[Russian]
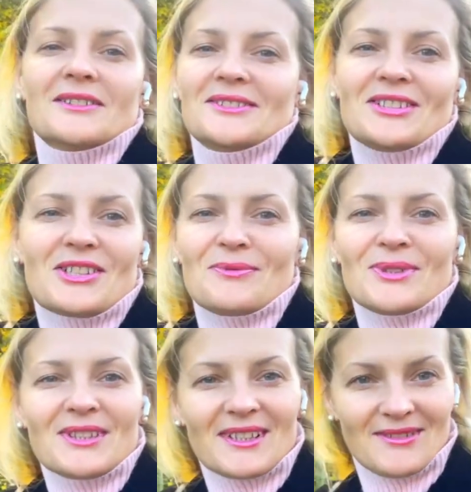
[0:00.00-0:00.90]

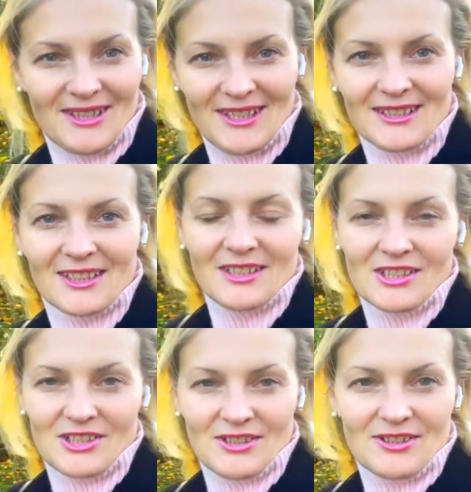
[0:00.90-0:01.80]
ничего не говорят о
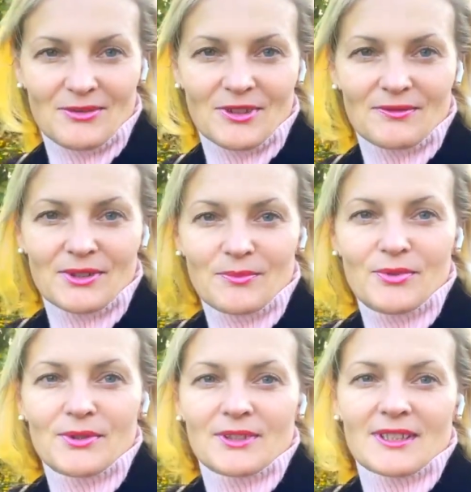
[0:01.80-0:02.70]
личности моего
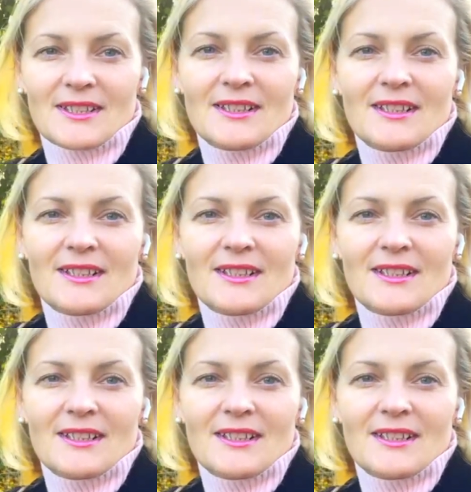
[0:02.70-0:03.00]
ребенка.